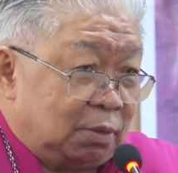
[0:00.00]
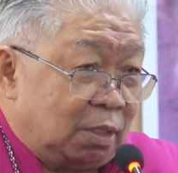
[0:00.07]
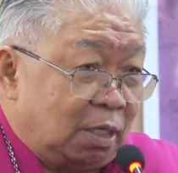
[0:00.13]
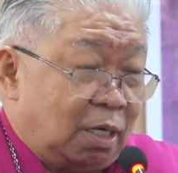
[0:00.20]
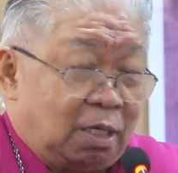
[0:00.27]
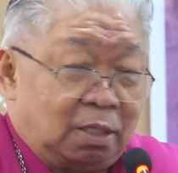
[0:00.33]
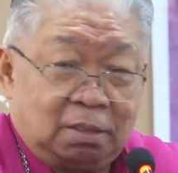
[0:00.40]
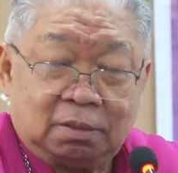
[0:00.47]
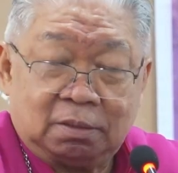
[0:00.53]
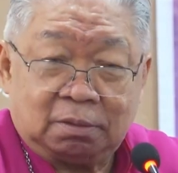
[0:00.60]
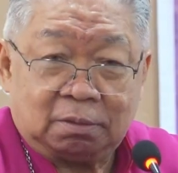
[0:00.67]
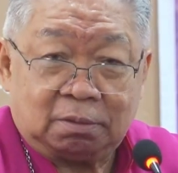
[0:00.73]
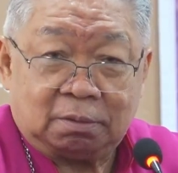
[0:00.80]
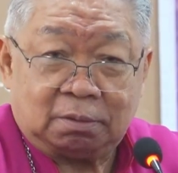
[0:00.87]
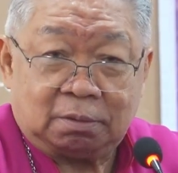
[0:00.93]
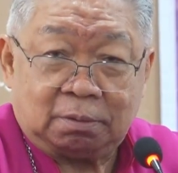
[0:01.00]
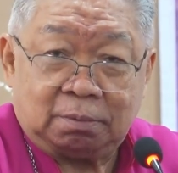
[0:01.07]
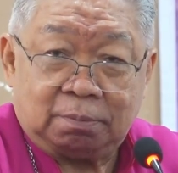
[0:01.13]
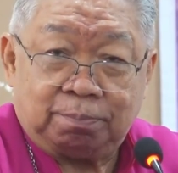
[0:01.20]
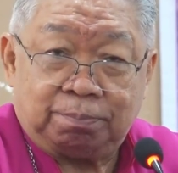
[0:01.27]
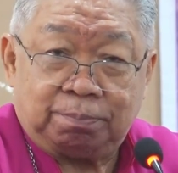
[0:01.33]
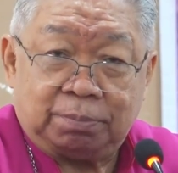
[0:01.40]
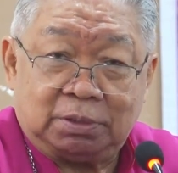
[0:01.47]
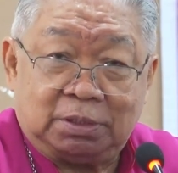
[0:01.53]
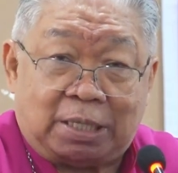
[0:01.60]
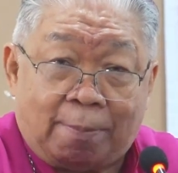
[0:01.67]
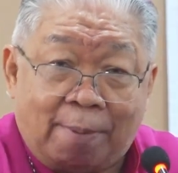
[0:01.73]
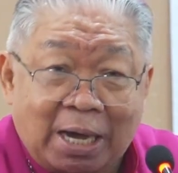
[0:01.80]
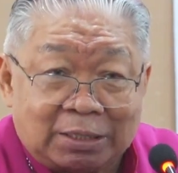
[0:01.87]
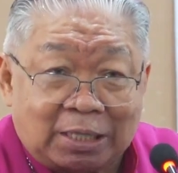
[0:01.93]
ya,
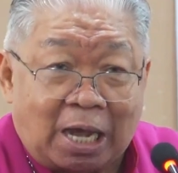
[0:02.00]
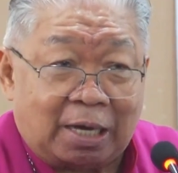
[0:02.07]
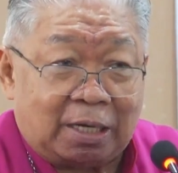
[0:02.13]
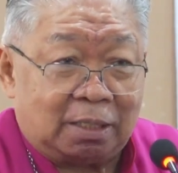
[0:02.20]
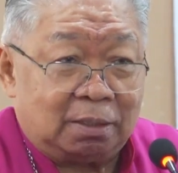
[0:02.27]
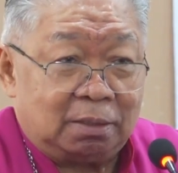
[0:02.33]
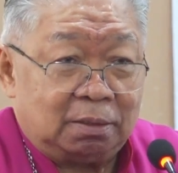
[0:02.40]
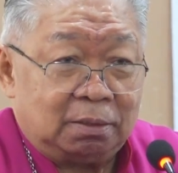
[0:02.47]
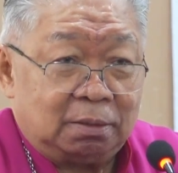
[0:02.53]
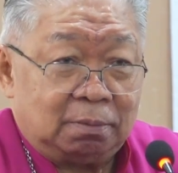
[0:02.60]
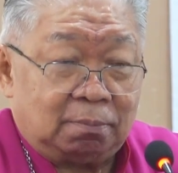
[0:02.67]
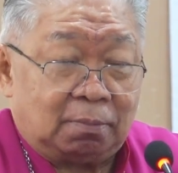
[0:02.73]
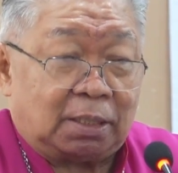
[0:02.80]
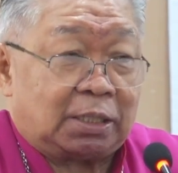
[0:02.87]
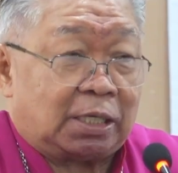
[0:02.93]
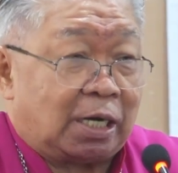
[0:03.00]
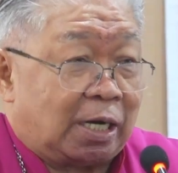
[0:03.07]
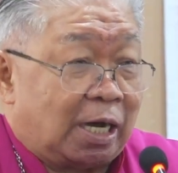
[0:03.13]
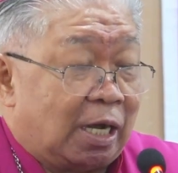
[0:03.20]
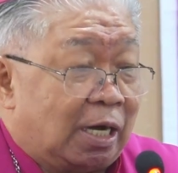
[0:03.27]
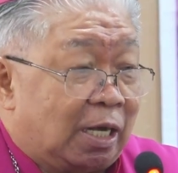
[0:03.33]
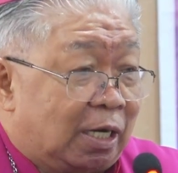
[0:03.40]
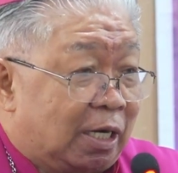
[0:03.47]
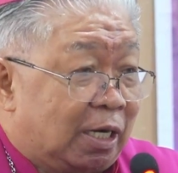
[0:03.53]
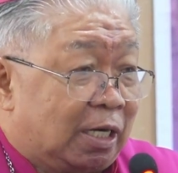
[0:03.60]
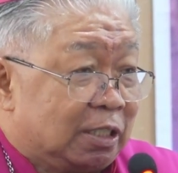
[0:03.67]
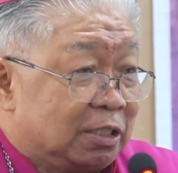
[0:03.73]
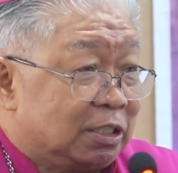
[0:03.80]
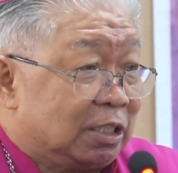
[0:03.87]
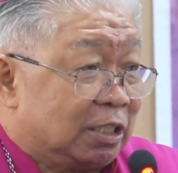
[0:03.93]
jabatan. Mereka kalah
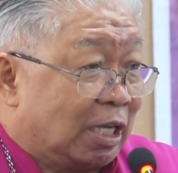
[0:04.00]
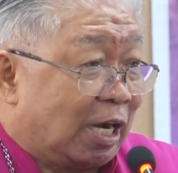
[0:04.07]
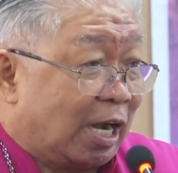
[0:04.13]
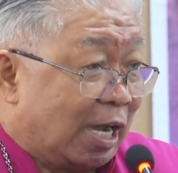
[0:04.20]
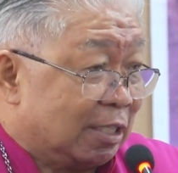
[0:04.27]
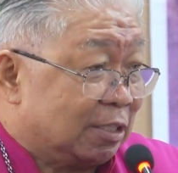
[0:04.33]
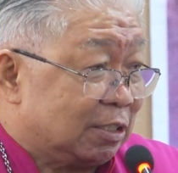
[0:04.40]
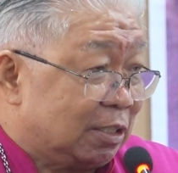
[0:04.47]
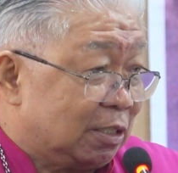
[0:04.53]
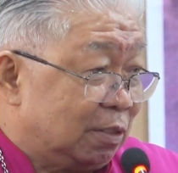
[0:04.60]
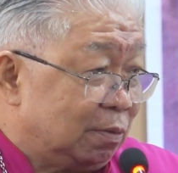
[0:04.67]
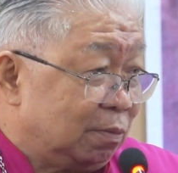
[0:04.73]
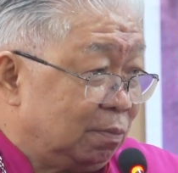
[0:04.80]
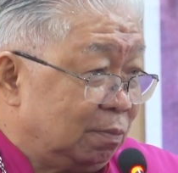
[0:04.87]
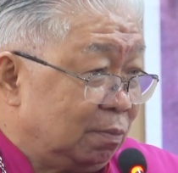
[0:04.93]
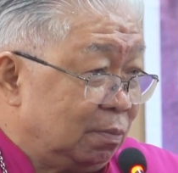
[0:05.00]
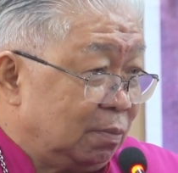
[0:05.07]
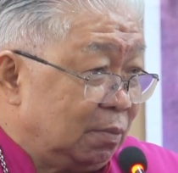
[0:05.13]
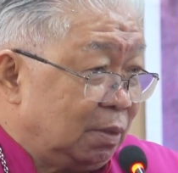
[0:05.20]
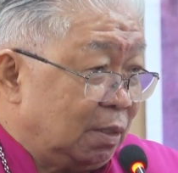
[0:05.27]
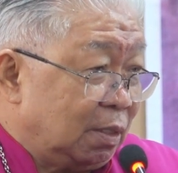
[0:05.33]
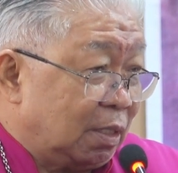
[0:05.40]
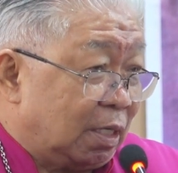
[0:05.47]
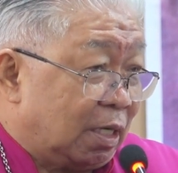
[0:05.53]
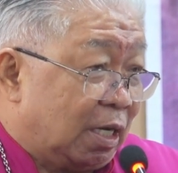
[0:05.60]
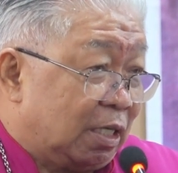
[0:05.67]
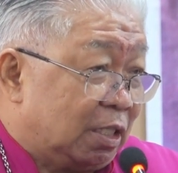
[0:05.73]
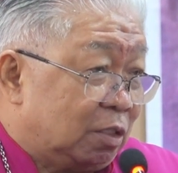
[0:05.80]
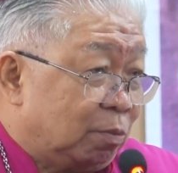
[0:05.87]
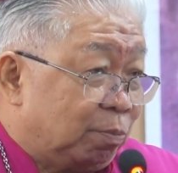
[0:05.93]
karena cinta kasih.
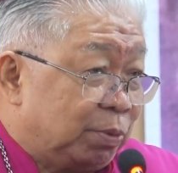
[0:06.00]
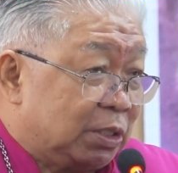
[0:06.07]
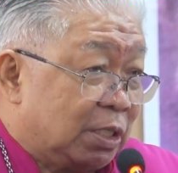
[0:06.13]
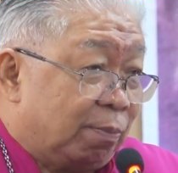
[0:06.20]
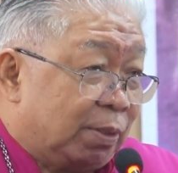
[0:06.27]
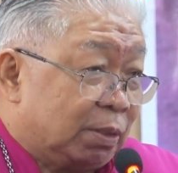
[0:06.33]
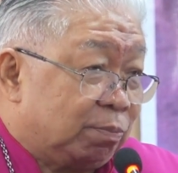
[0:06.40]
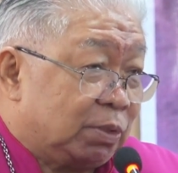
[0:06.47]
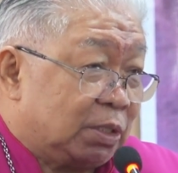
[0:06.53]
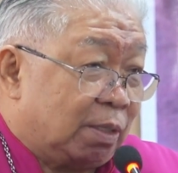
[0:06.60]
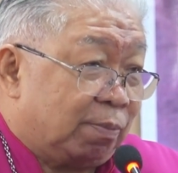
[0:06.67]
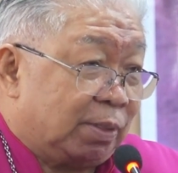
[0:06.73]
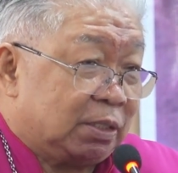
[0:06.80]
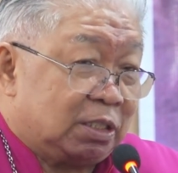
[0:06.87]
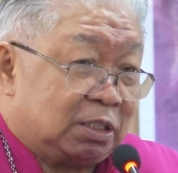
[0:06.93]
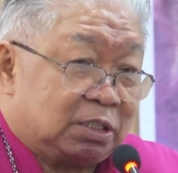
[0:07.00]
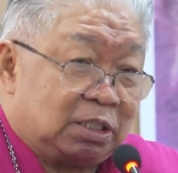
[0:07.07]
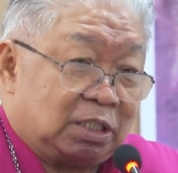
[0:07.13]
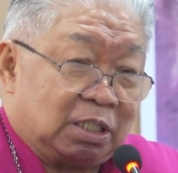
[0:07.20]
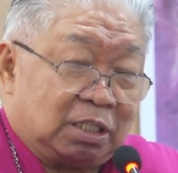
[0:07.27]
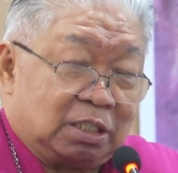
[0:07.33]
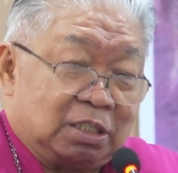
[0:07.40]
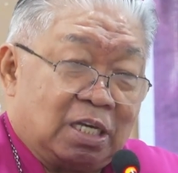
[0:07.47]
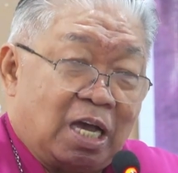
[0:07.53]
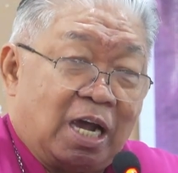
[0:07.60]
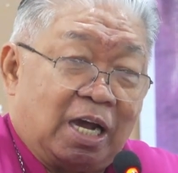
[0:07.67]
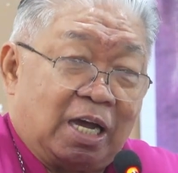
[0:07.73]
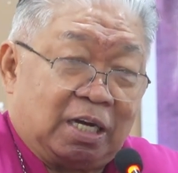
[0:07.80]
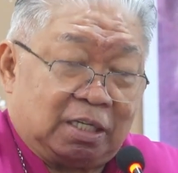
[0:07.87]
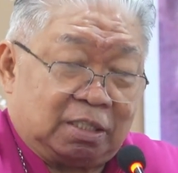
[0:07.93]
Karena itu pejabat-pejabat di sini
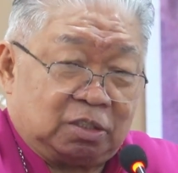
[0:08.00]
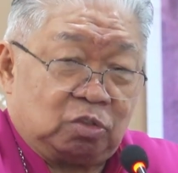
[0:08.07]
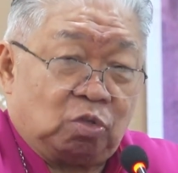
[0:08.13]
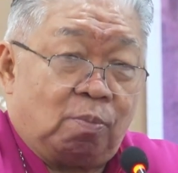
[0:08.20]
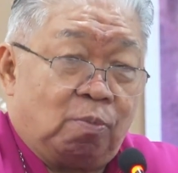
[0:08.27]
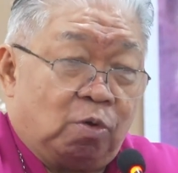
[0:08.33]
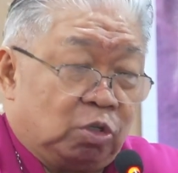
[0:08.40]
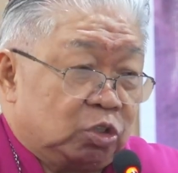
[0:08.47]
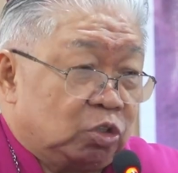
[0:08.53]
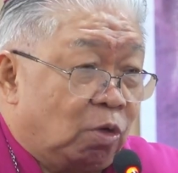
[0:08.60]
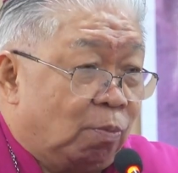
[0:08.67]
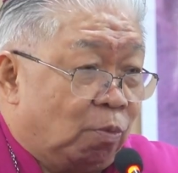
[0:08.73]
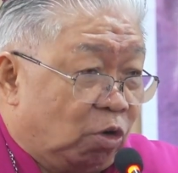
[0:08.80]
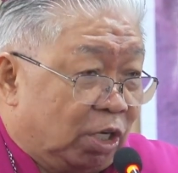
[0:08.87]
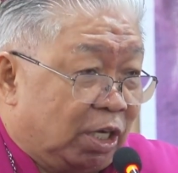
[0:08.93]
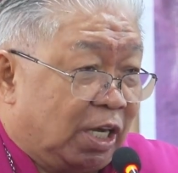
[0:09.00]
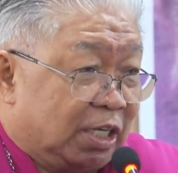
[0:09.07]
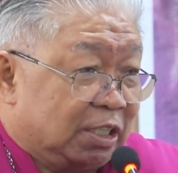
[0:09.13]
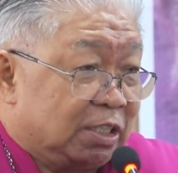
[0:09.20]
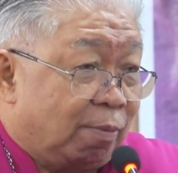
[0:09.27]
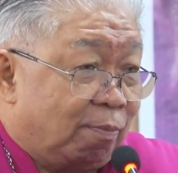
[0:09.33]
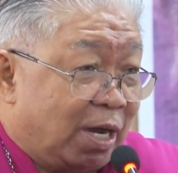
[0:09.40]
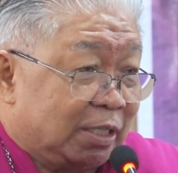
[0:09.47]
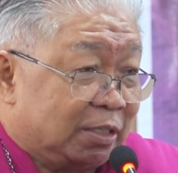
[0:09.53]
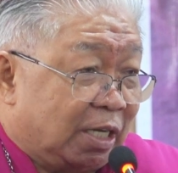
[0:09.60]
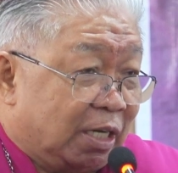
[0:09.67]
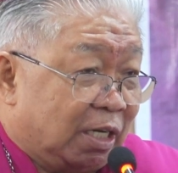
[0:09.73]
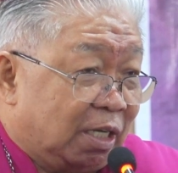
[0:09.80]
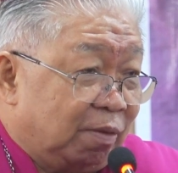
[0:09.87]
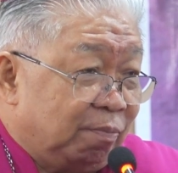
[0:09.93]
jangan sombong-sombong dengan
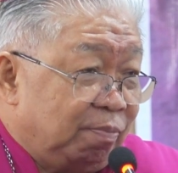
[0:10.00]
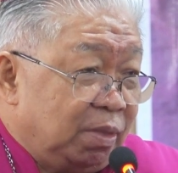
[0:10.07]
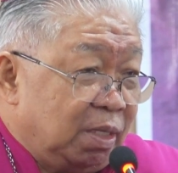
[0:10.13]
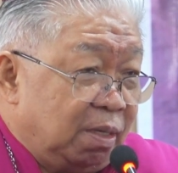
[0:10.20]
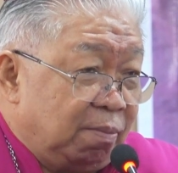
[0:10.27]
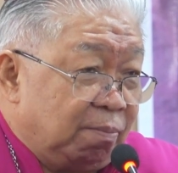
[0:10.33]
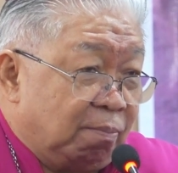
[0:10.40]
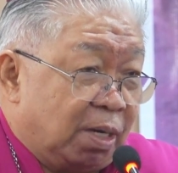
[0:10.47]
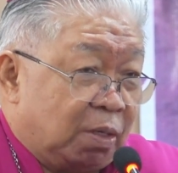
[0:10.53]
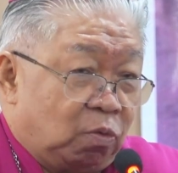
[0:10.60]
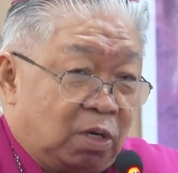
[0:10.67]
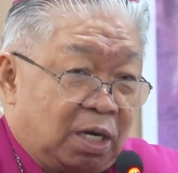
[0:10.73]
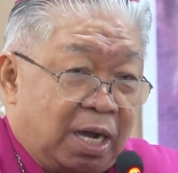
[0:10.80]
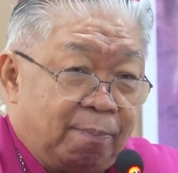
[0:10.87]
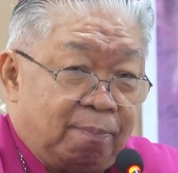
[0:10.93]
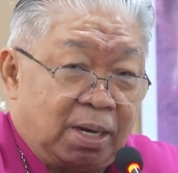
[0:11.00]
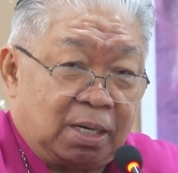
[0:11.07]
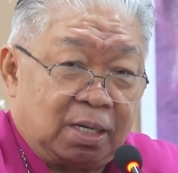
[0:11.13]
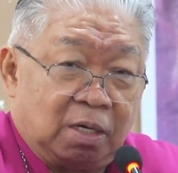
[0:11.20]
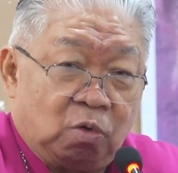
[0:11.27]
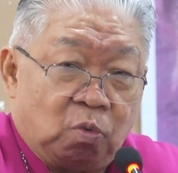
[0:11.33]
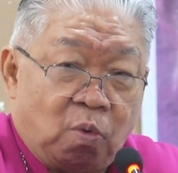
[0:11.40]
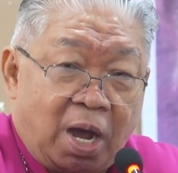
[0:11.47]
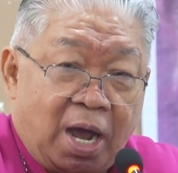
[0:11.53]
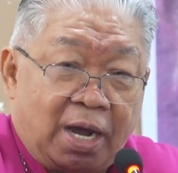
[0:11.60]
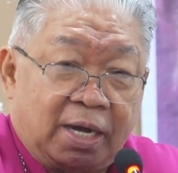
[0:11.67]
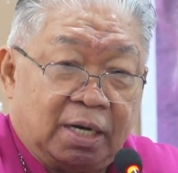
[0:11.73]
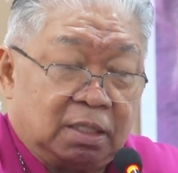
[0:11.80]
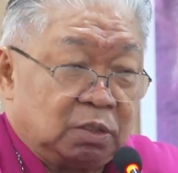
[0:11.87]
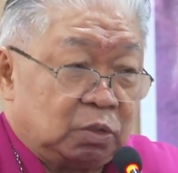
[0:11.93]
jabatan. Eh. Baru kabar
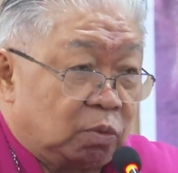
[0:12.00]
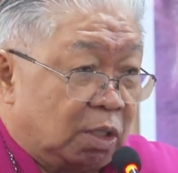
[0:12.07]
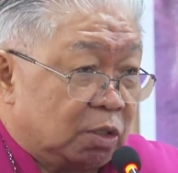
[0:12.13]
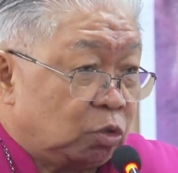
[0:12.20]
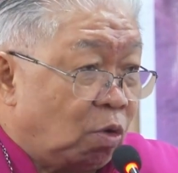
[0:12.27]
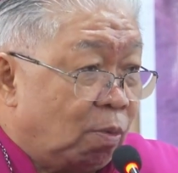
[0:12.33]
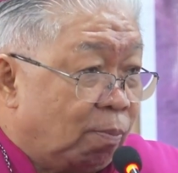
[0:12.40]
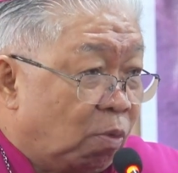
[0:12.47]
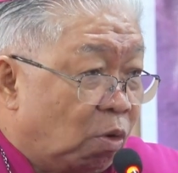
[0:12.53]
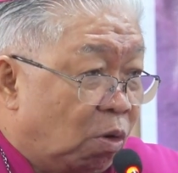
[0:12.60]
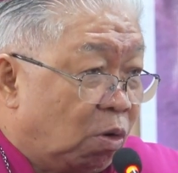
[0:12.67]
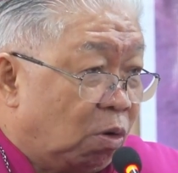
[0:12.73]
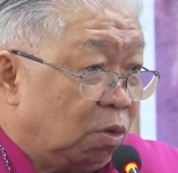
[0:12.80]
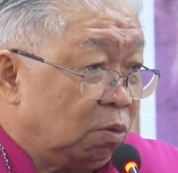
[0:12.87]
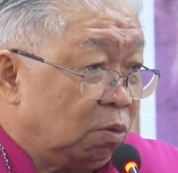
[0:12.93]
keuangan sudah sombong.